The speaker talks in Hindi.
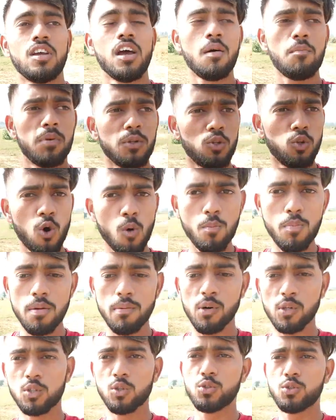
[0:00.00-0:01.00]
तो यहाँ पे धूप भी
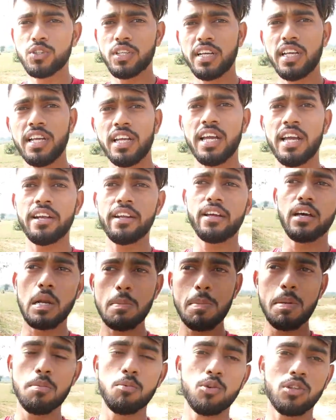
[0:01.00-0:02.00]
बहुत हो चुकी है एंड
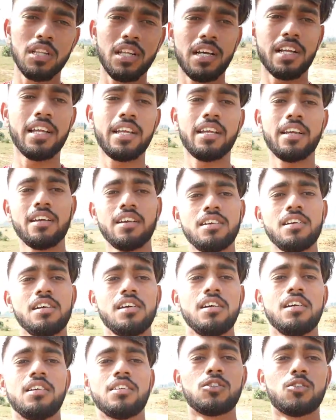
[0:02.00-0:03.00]
गर्मी बहुत लग रही है
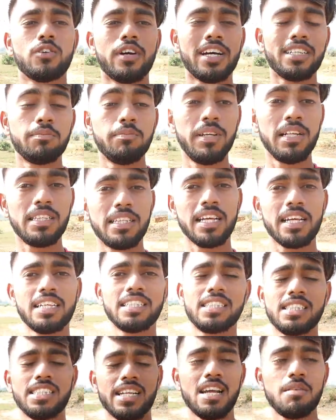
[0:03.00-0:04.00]
तो गैस मिलते हैं
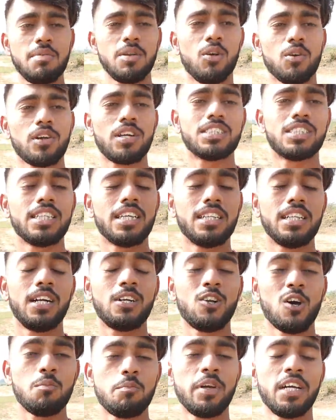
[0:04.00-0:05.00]
किसी नए ब्लॉग के साथ नए
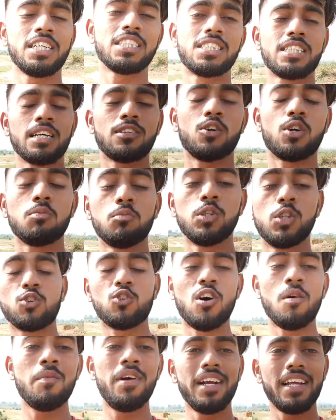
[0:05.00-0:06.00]
टॉपिक के साथ तो मुझे
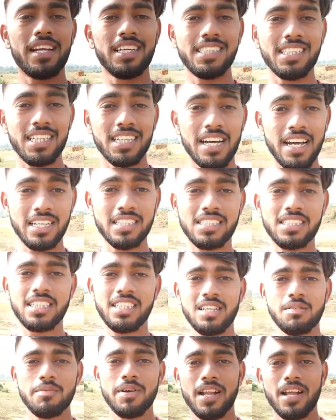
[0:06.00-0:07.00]
कमेंट कीजिए गैस
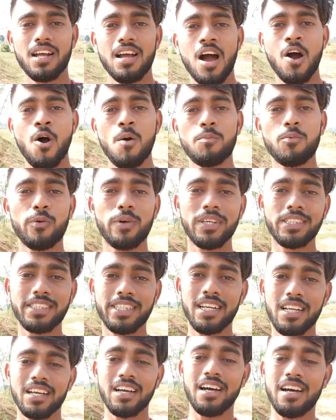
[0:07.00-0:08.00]
कि मेरा गांव आपको
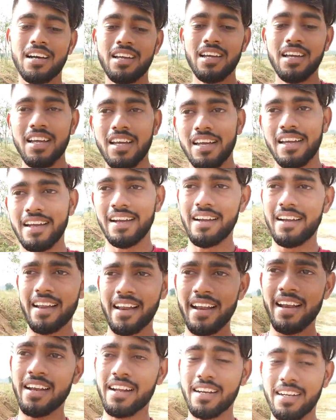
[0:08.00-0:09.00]
कैसा लगा एंड
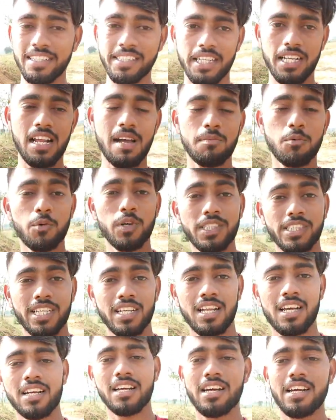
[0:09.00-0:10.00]
ट्रेन का नज़ारा आपको कैसा
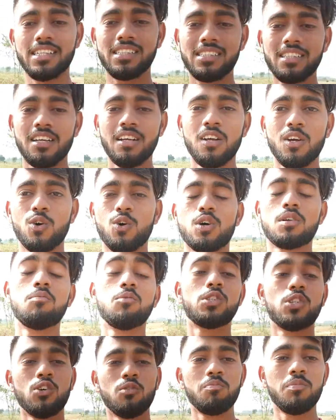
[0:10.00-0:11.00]
लगा गैस और
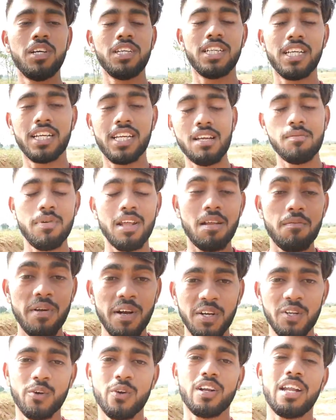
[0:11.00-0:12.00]
मुझे उम्मीद है कि मेरी
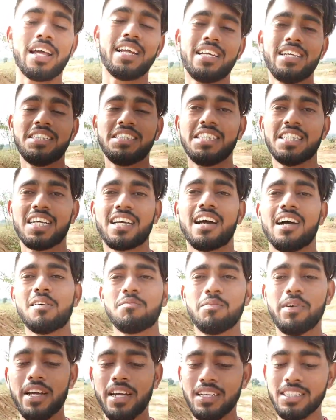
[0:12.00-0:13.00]
वीडियो को लाइक कीजिएगा
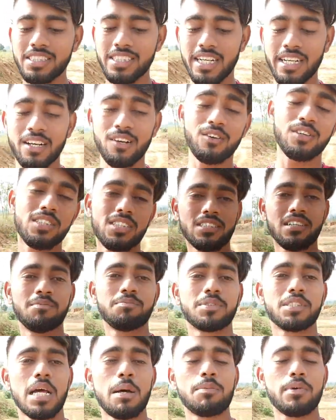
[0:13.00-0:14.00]
आप एंड चैनल को
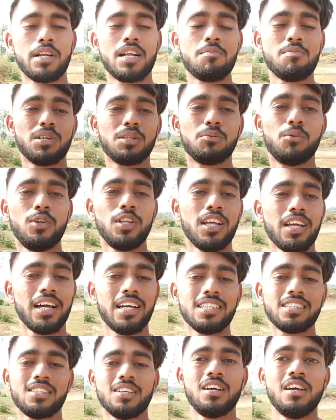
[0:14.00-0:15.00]
सब्सक्राइब करना मत भूलिएगा
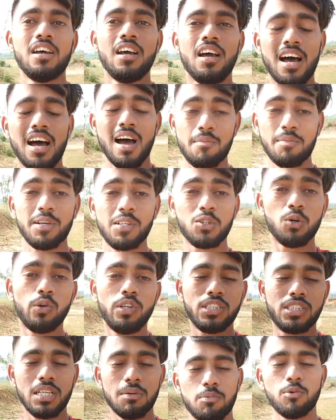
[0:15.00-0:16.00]
गैस आपकी
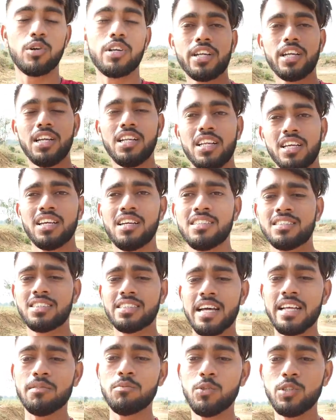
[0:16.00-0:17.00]
थोड़ी सपोर्ट के लिए
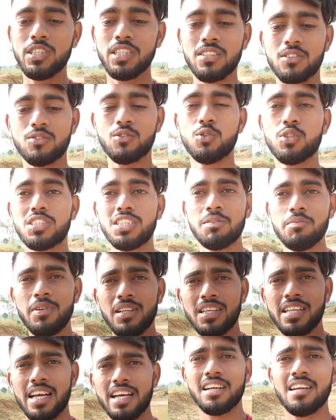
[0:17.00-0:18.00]
शायद मुझे खुशी
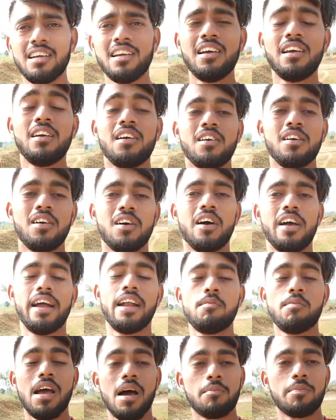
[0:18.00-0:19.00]
मिल जाए
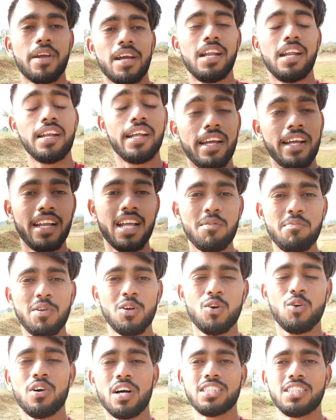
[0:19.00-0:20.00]
एंड मैं आपके लिए नए नए
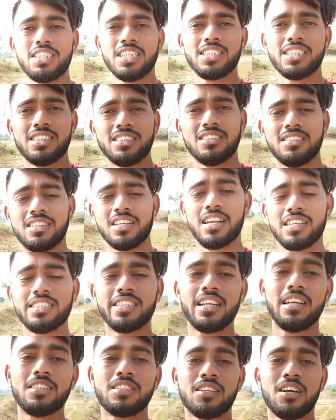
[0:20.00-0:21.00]
ब्लॉग अच्छे तरह
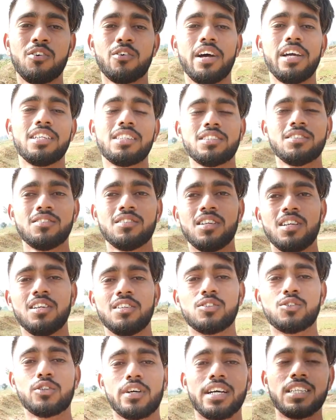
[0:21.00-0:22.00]
से ला सकाऊँ गाइस
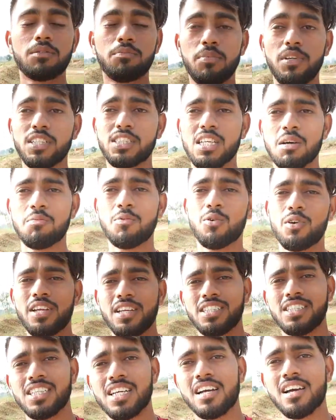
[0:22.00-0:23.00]
तो गैस प्लीज़ सपोर्ट
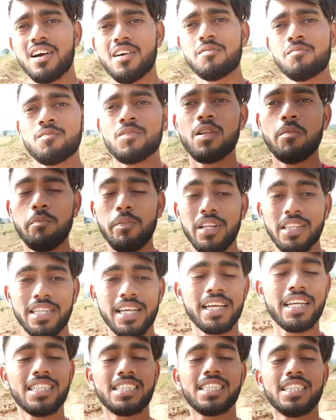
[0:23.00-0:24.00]
कीजिएगा मिलते
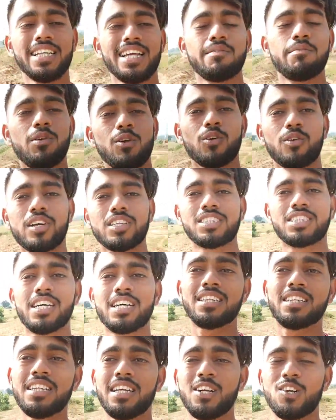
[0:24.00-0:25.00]
हैं किसी नए ब्लॉग के
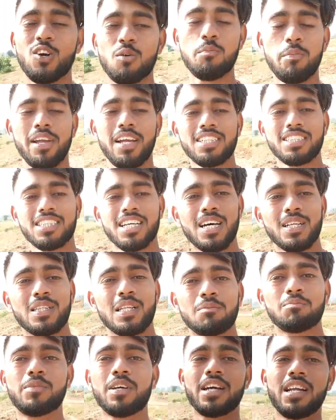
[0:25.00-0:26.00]
साथ नए टॉपिक के साथ
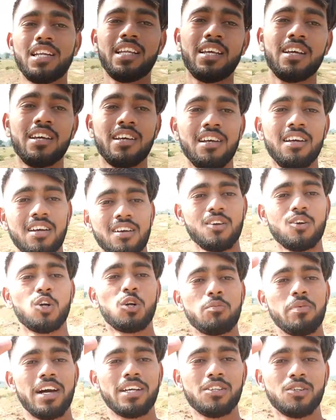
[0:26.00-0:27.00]
तब तक के लिए
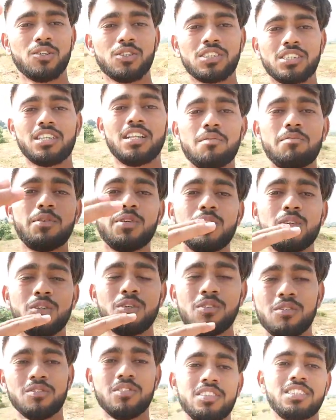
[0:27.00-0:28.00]
गुड बाय दोस्त लव यू
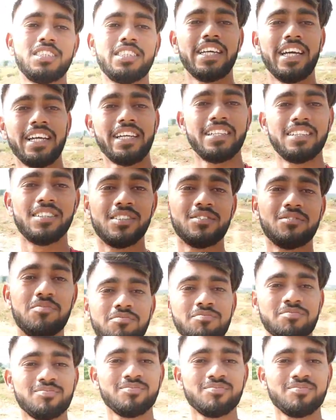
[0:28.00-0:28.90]
जय हिंद